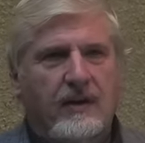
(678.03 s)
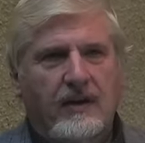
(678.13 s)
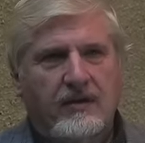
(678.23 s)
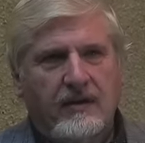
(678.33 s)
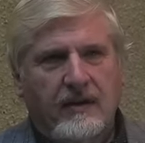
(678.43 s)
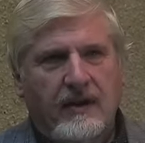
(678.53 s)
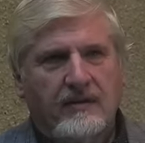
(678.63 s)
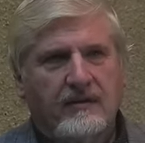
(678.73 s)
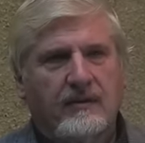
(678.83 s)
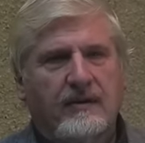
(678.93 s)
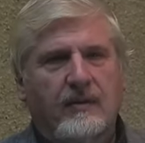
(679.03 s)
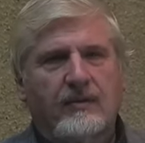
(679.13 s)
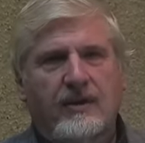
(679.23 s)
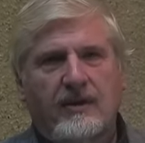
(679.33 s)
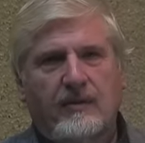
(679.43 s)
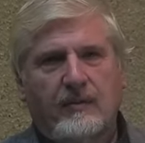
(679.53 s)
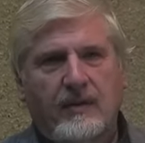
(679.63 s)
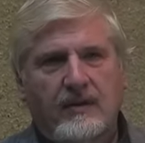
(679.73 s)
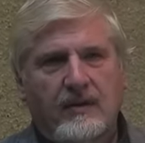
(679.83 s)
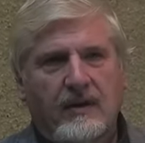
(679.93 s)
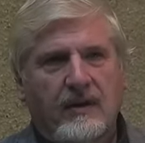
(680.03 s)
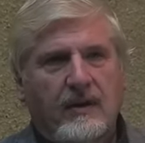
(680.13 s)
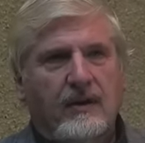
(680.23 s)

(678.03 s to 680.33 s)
райского снабжения пищи.